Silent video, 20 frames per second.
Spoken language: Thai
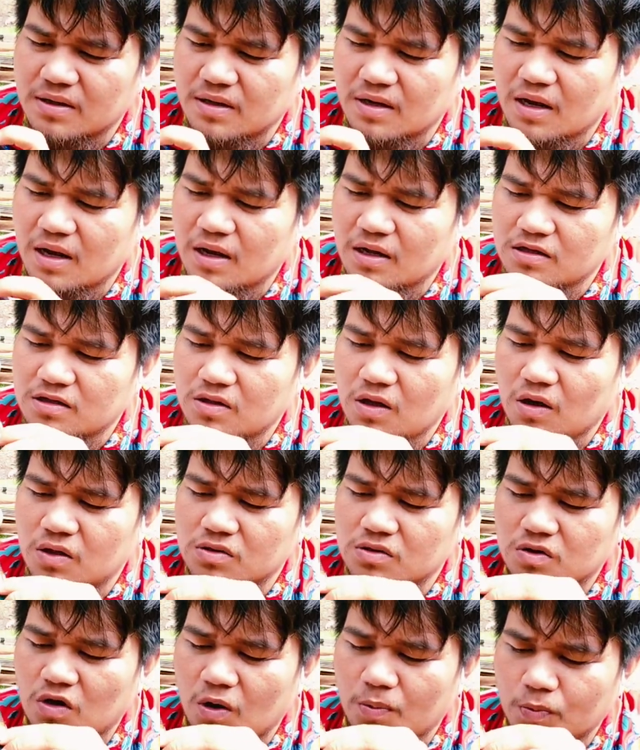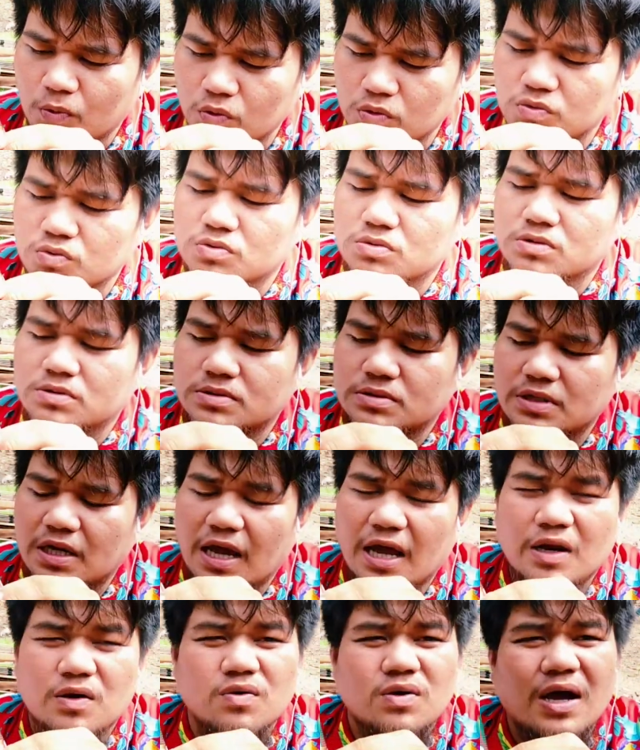นะต้องขอบคุณนะ
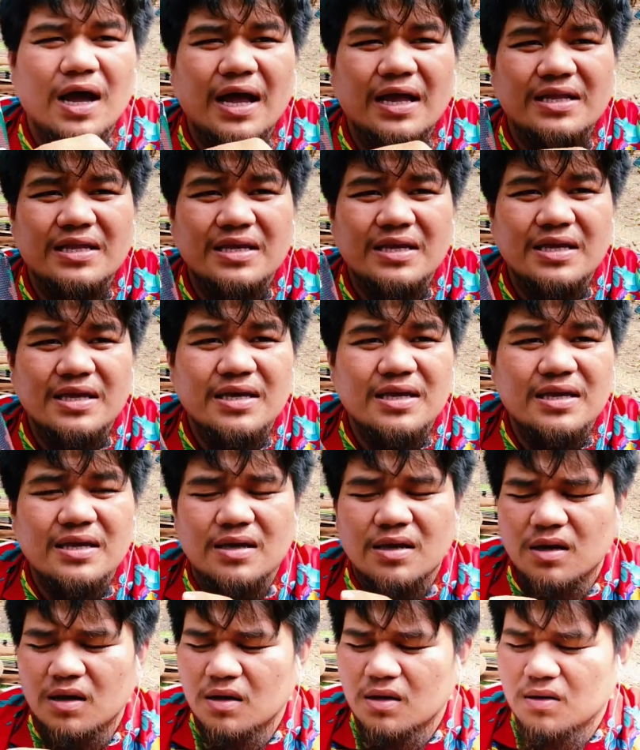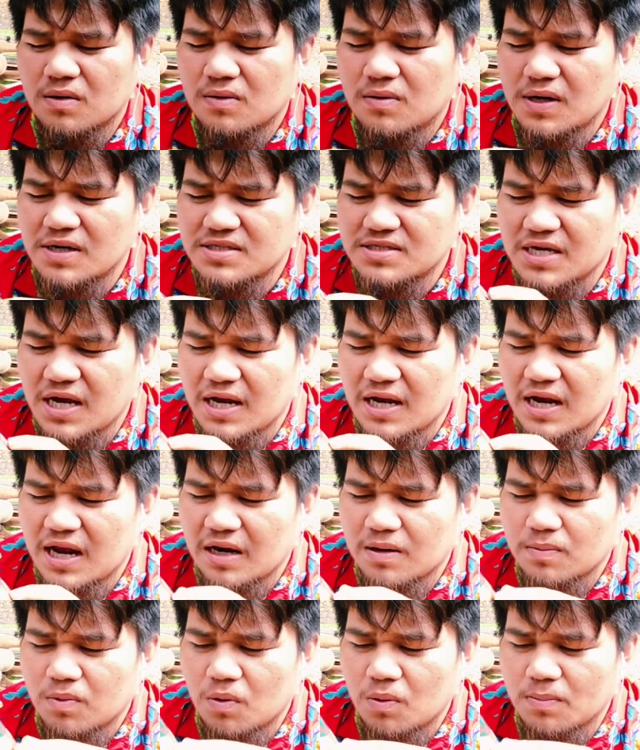ลูกค้าที่ไว้ใจร้าน
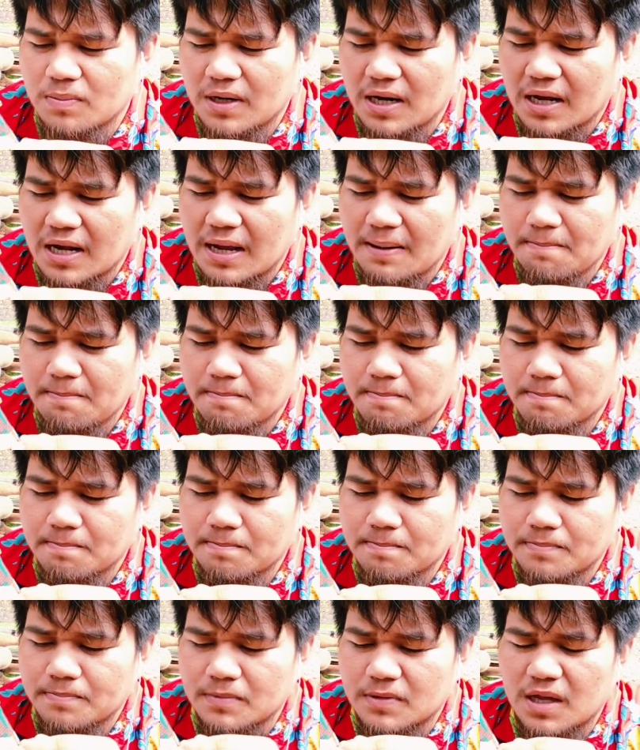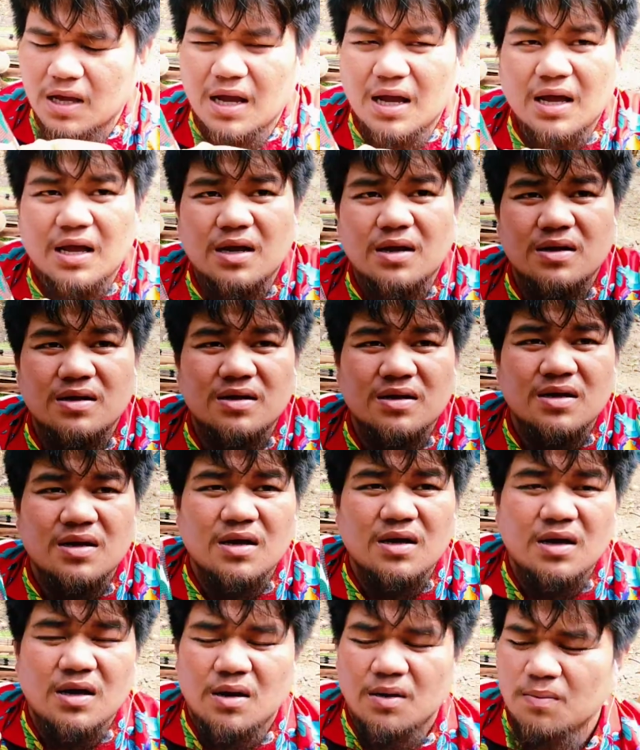ผมนะครับนะ
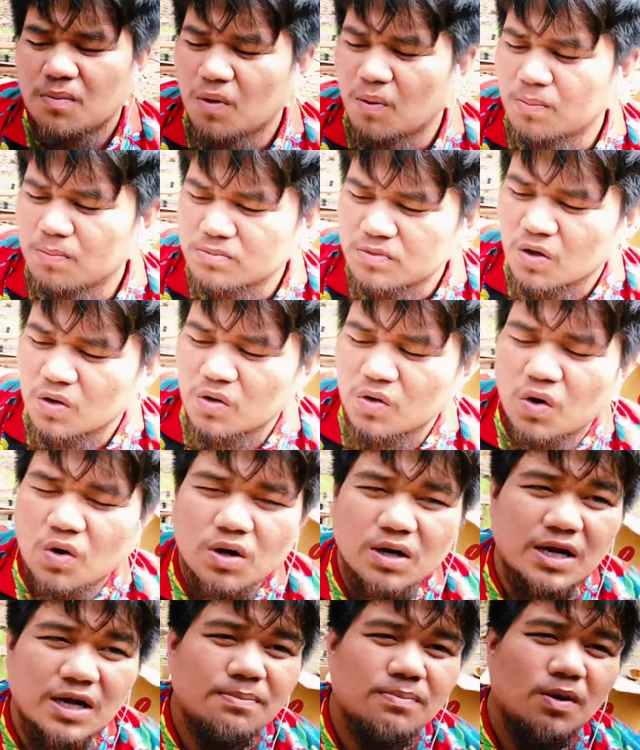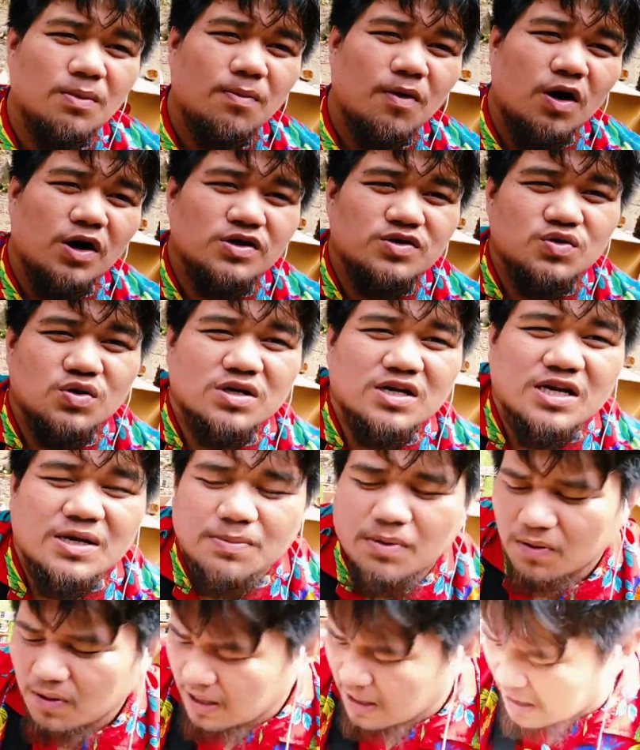ผมต้องลงคลิปบ่อยๆช่วงนี้เพ
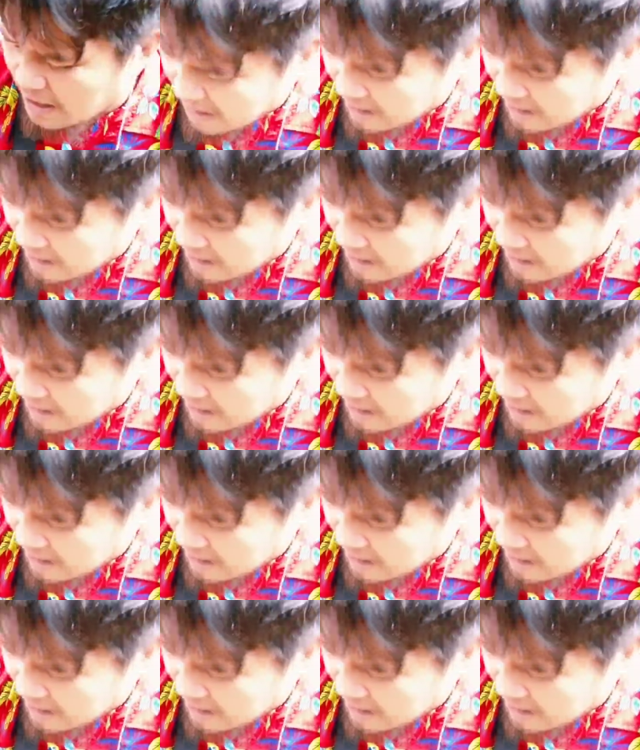ราะว่า